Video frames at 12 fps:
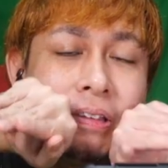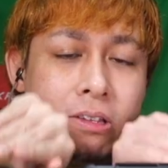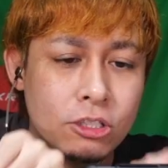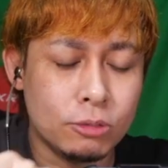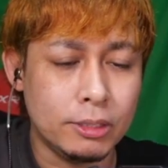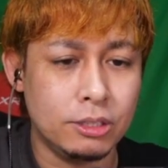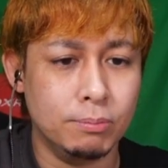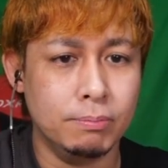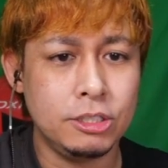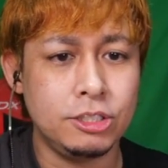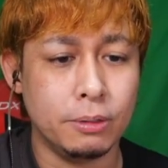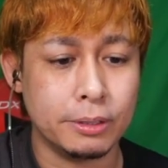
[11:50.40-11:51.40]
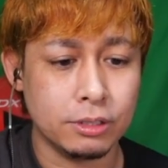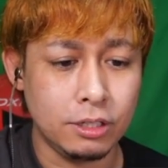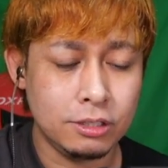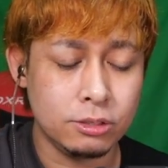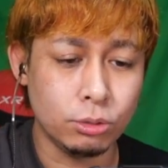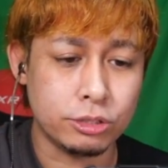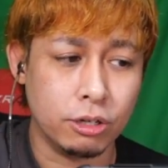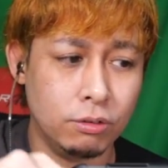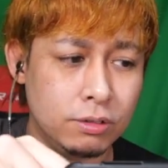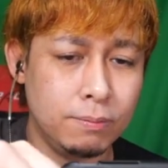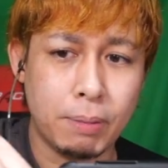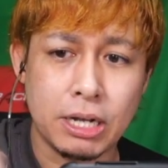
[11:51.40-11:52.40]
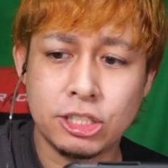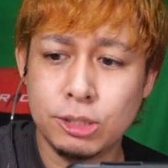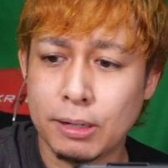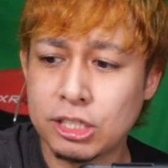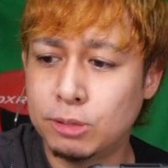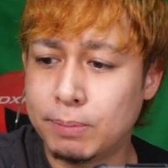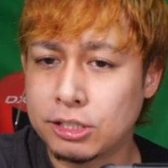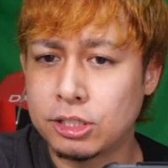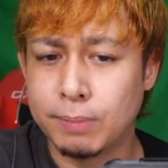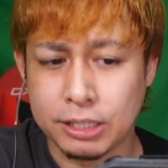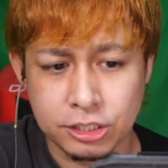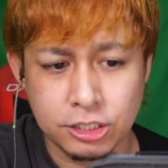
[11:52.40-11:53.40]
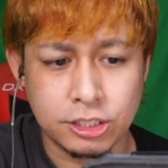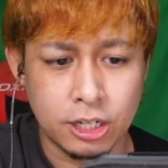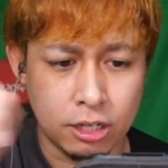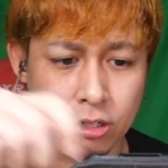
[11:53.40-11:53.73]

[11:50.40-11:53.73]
ちょっと待って、マジでやばくないどうしたの爆死爆死爆死爆死してない